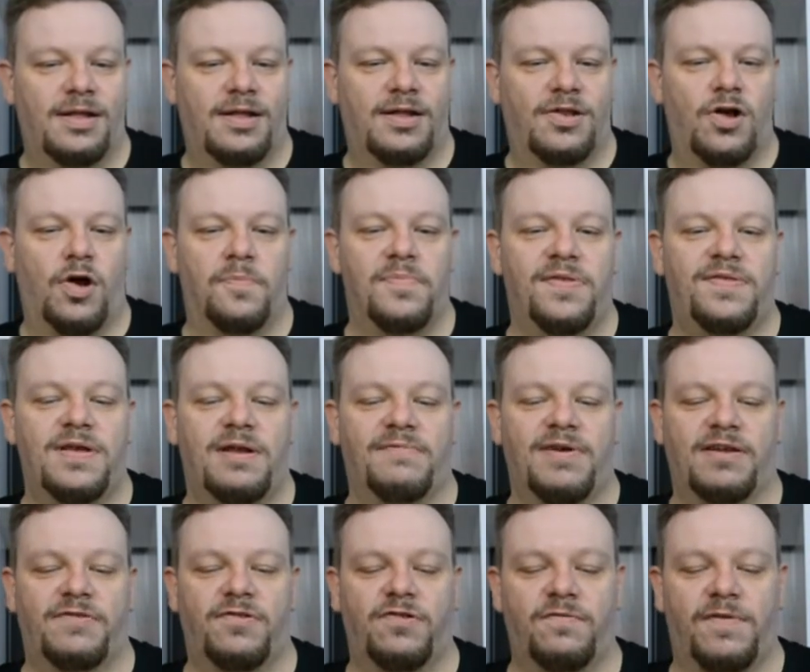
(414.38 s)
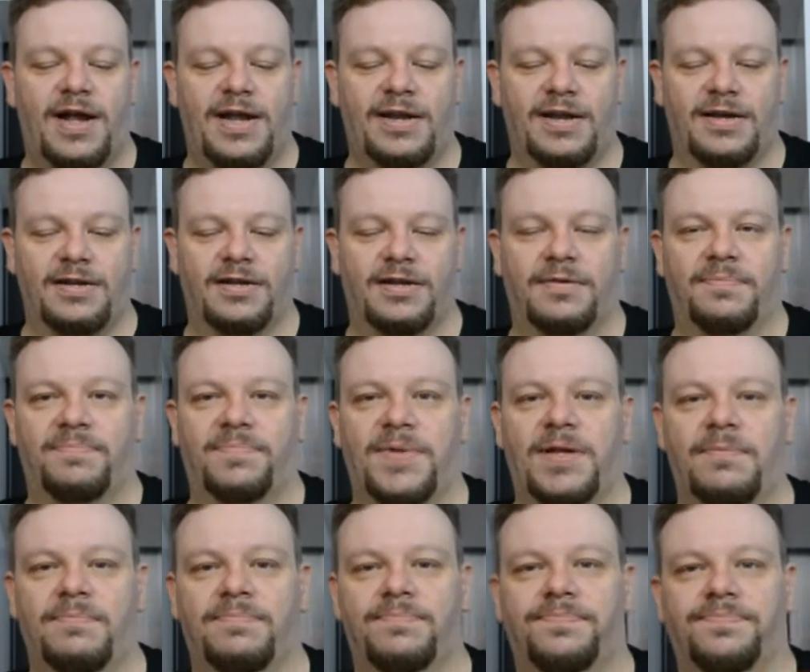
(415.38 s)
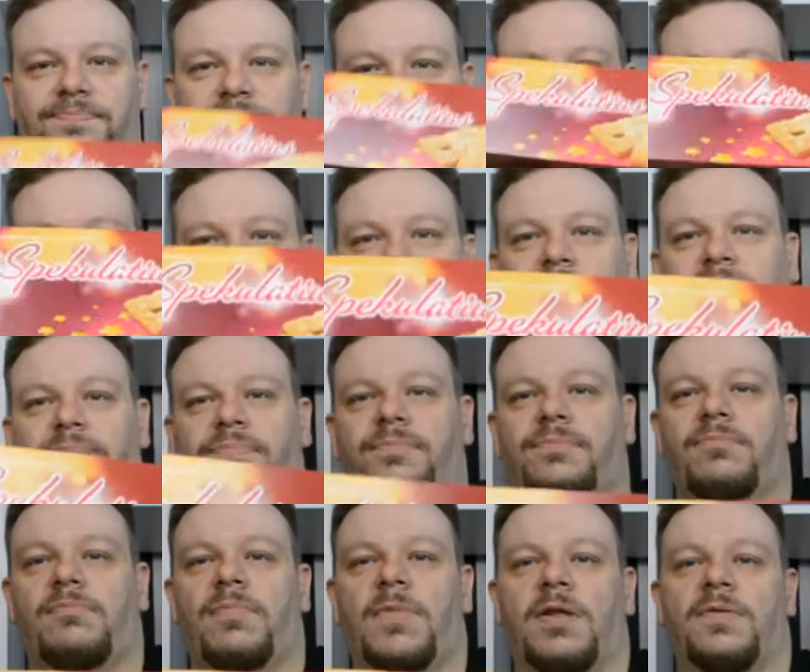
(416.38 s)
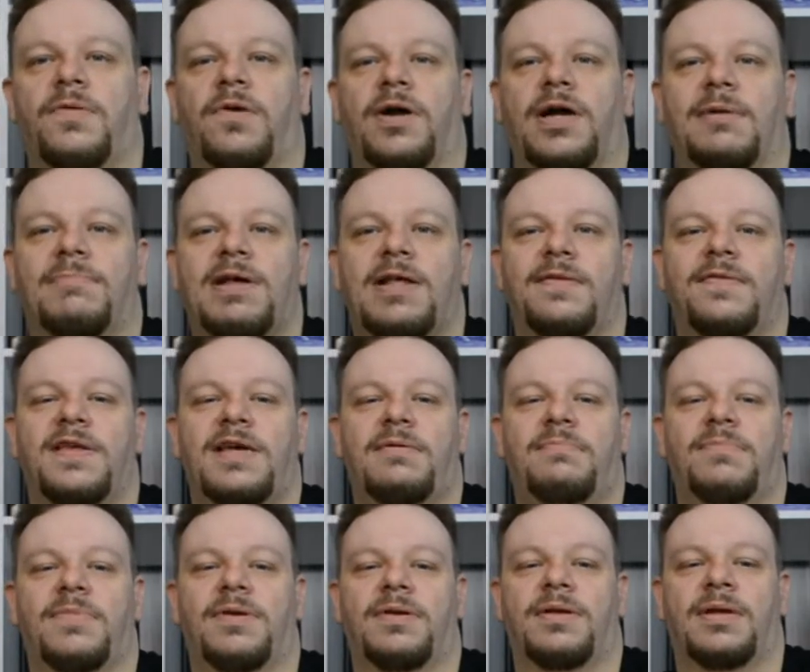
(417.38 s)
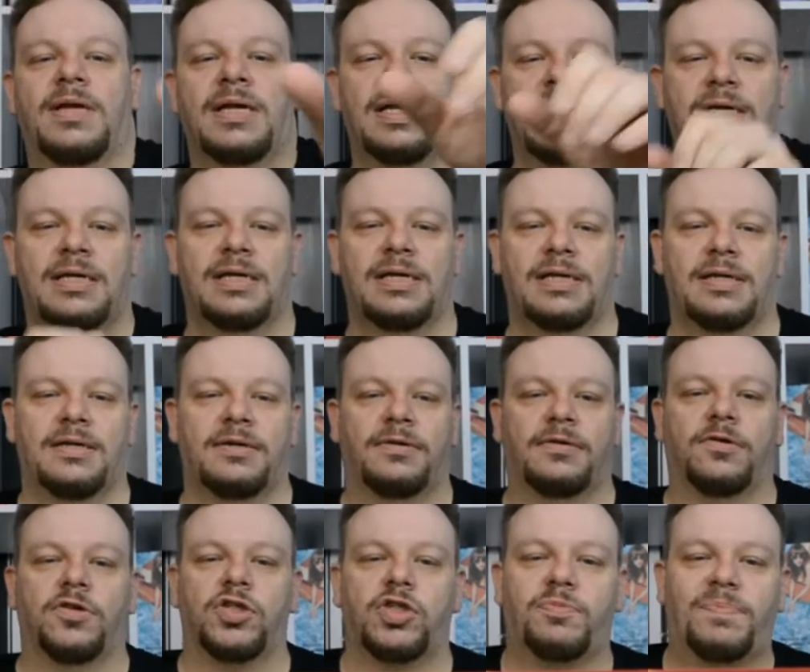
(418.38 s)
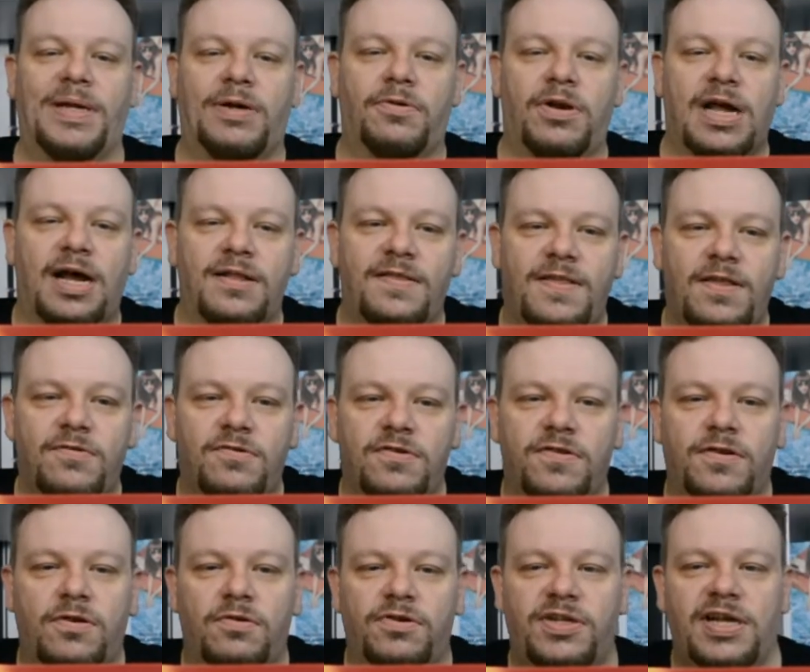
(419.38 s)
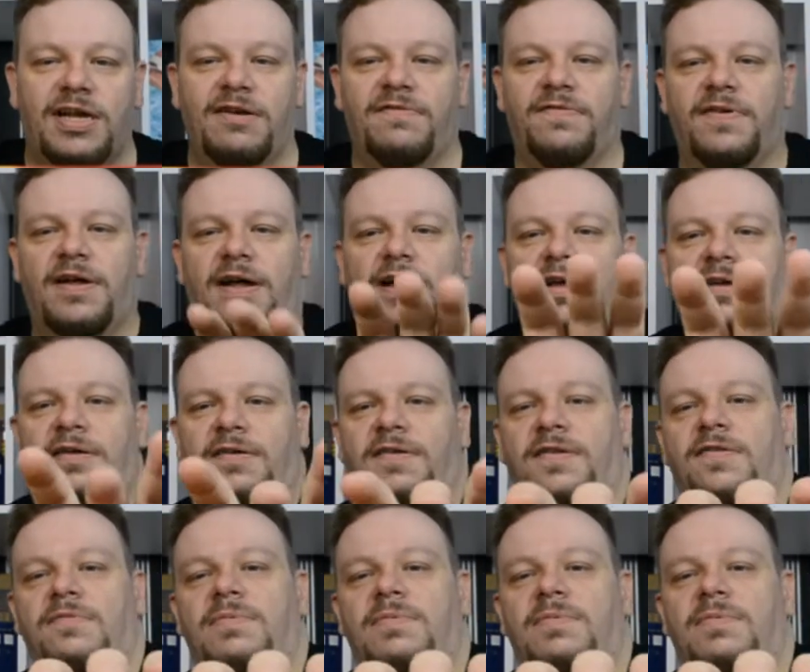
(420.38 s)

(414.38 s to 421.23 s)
noch ein bisschen was zu Weihnachten. Ne? So, kann man das sehen? Spekulatius, glutenfrei. Ist das